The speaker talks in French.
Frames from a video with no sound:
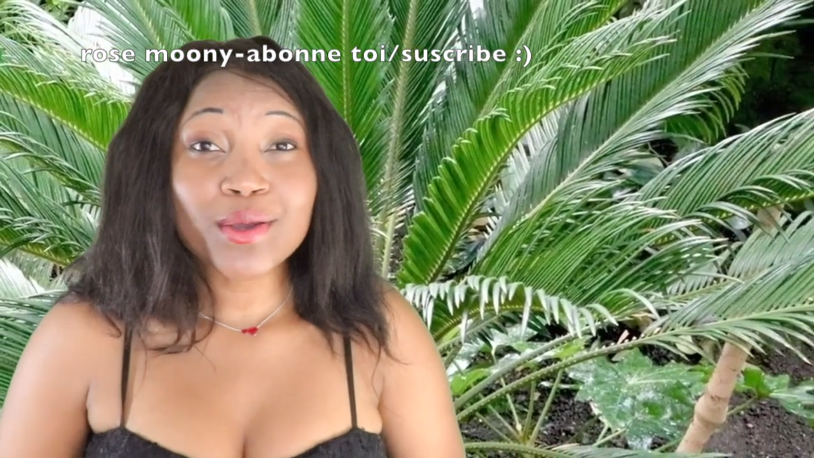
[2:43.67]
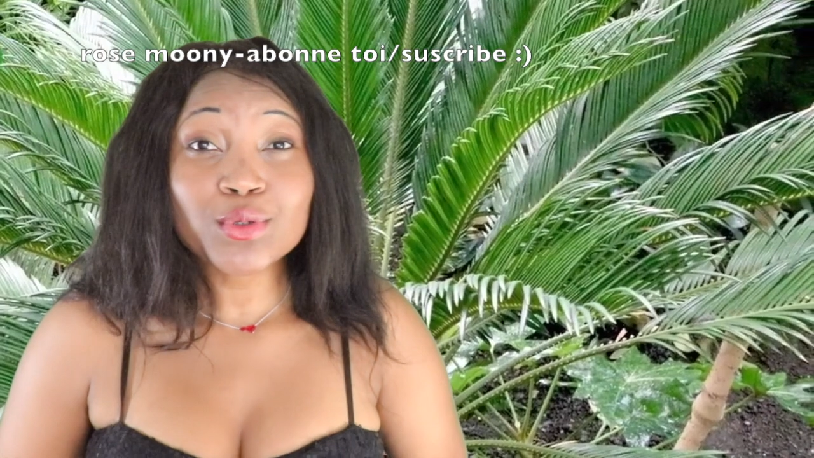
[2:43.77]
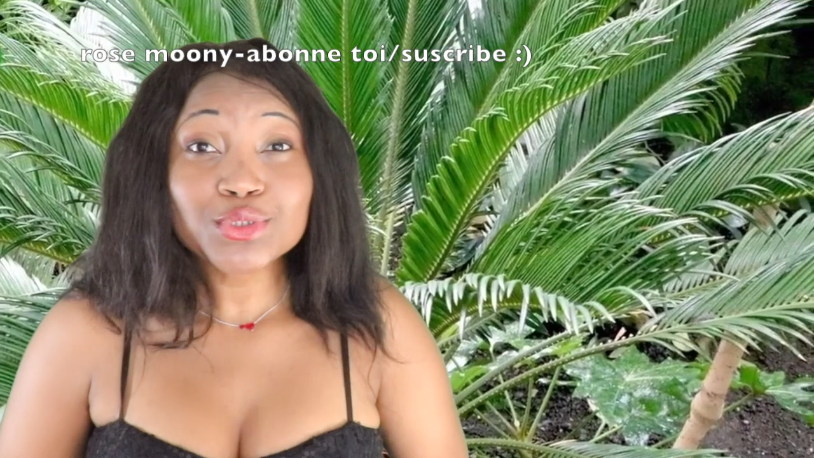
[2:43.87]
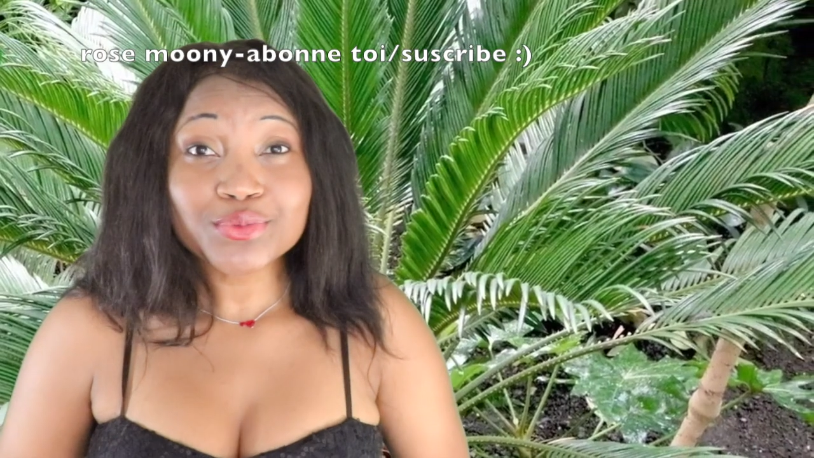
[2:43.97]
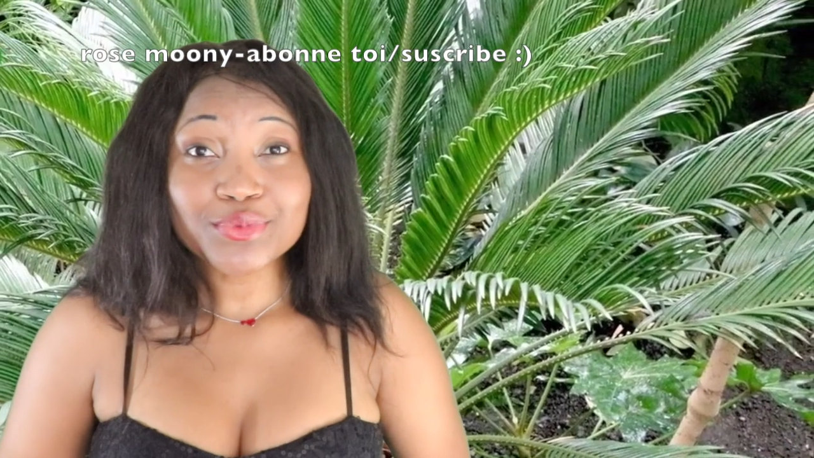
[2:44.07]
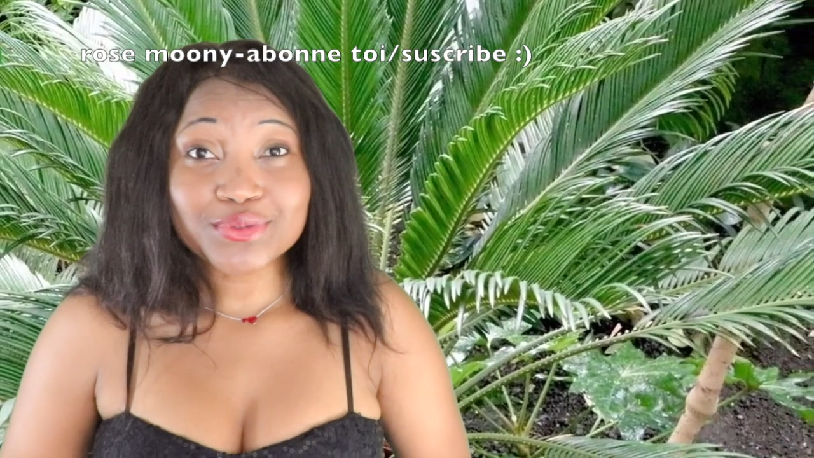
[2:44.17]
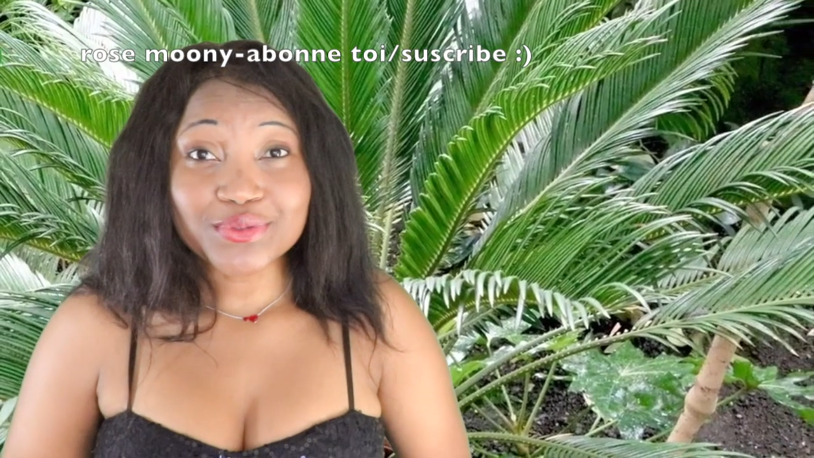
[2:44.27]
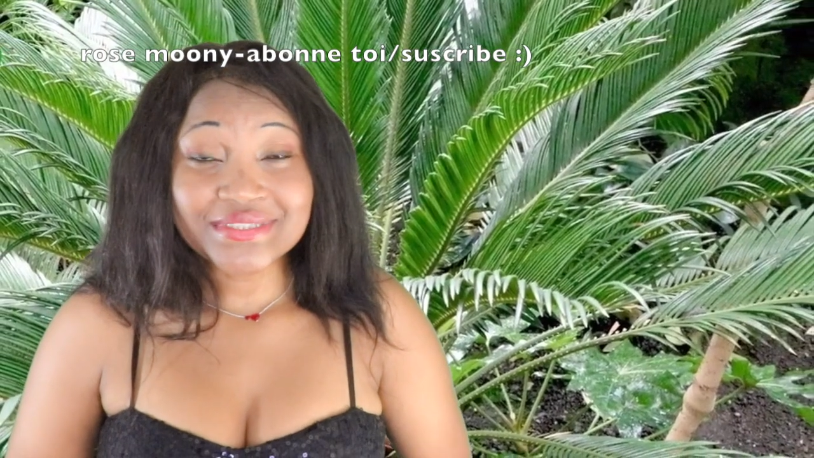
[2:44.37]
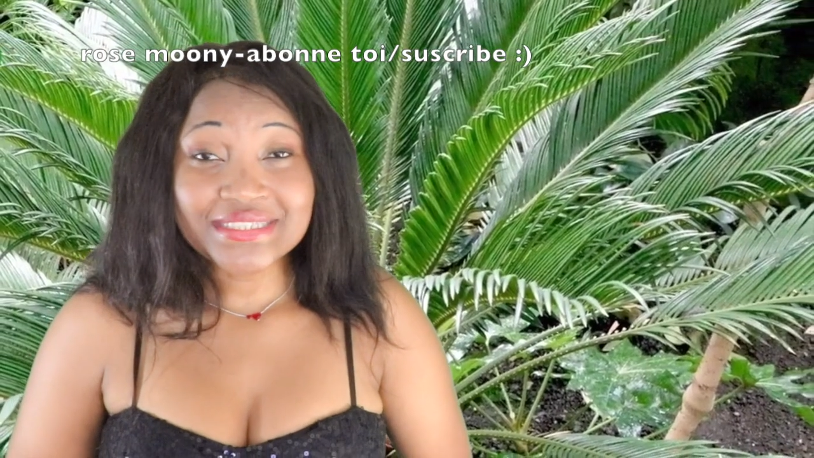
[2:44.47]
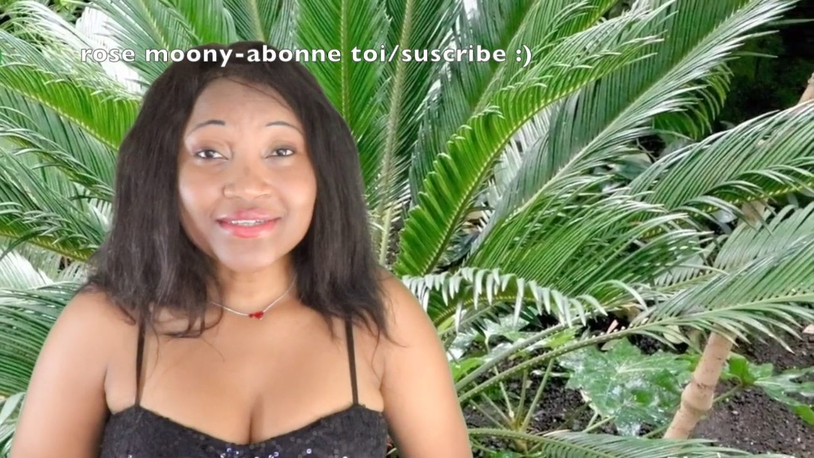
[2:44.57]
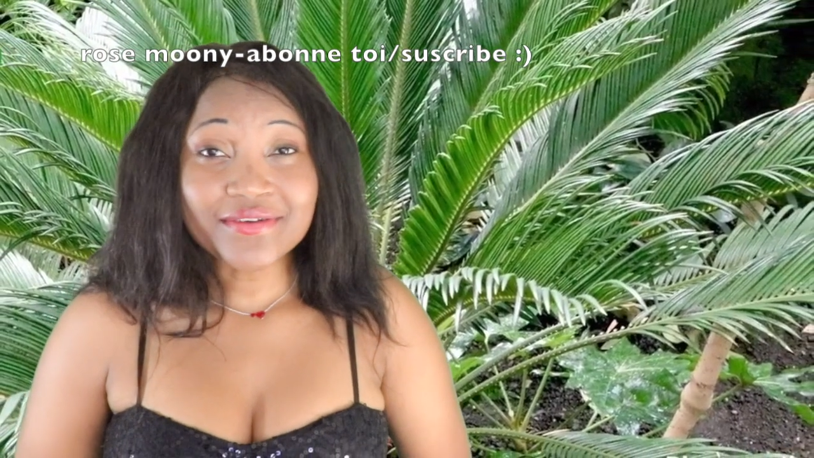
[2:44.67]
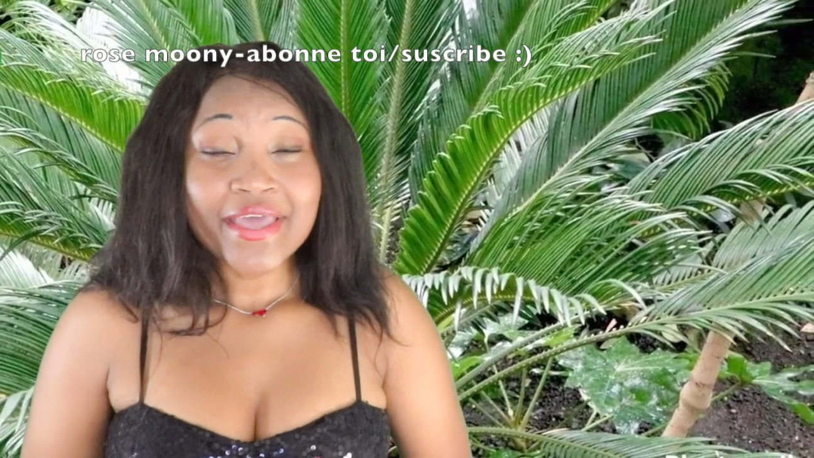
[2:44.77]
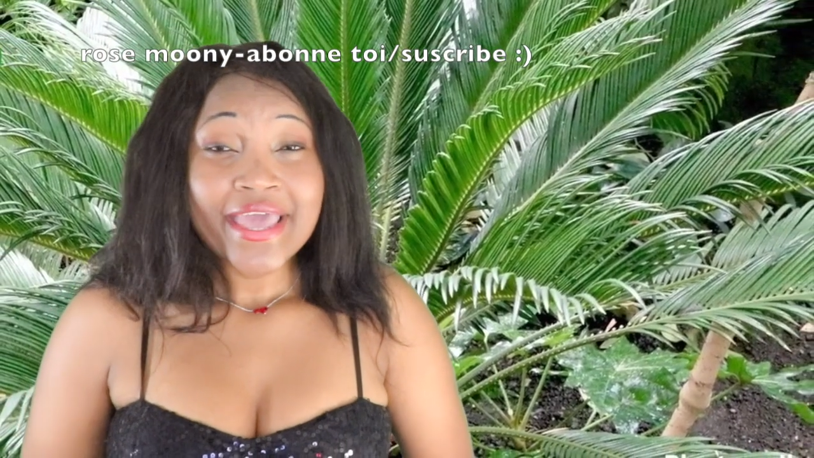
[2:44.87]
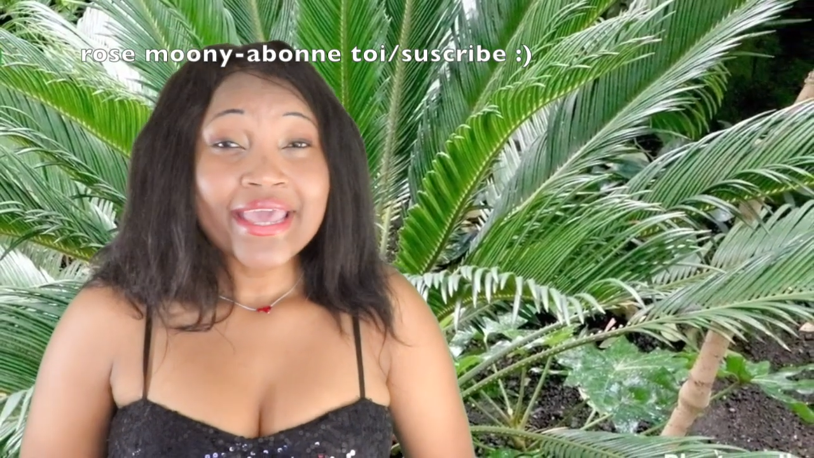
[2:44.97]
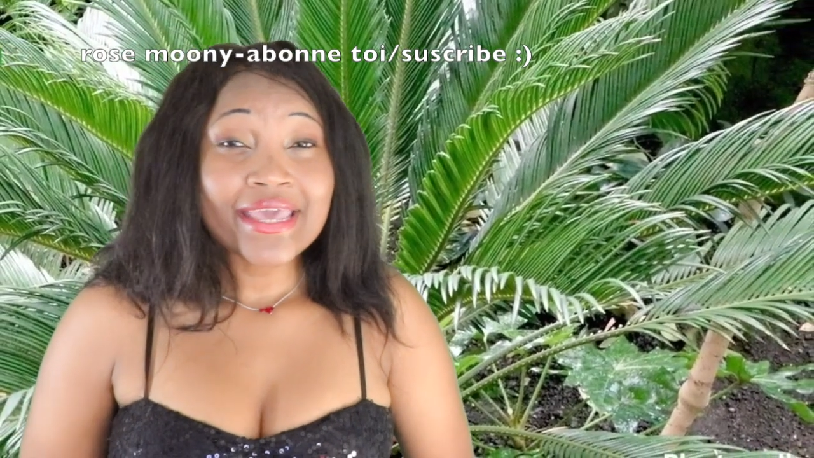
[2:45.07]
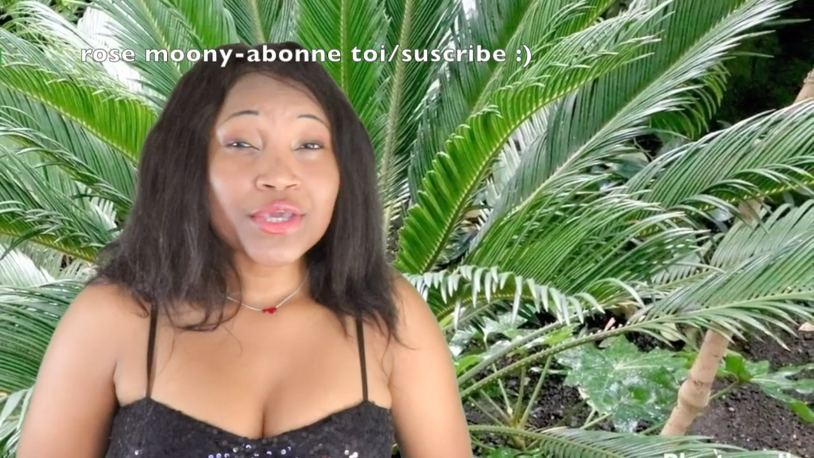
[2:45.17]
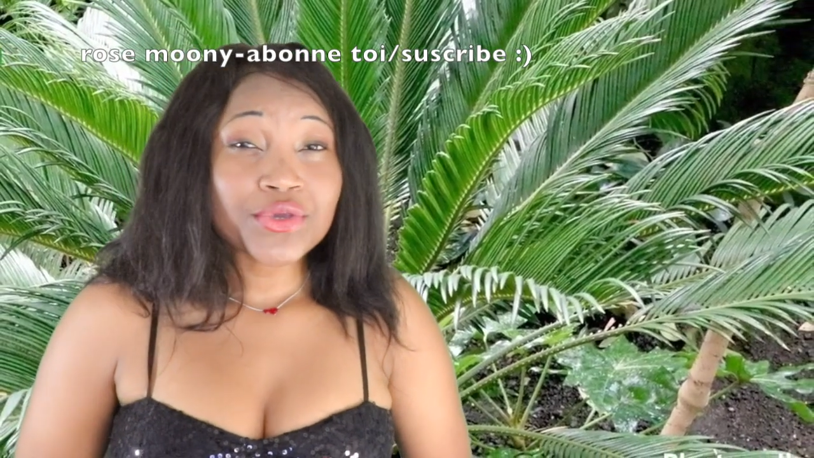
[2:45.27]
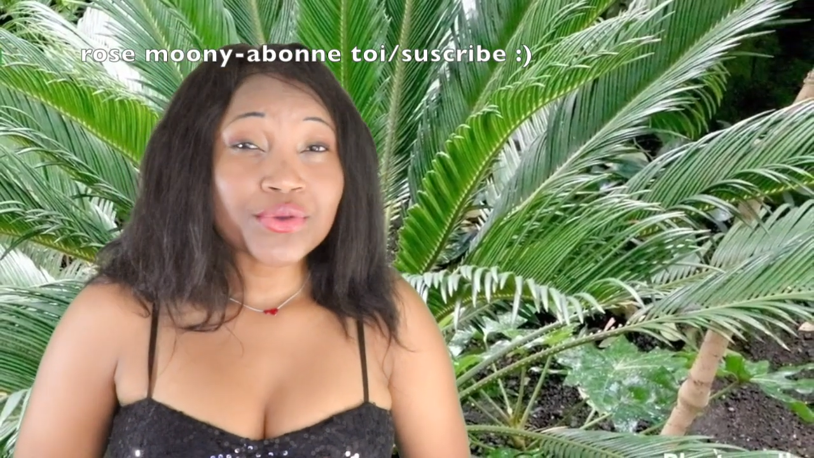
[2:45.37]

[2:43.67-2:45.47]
est hautement toxique et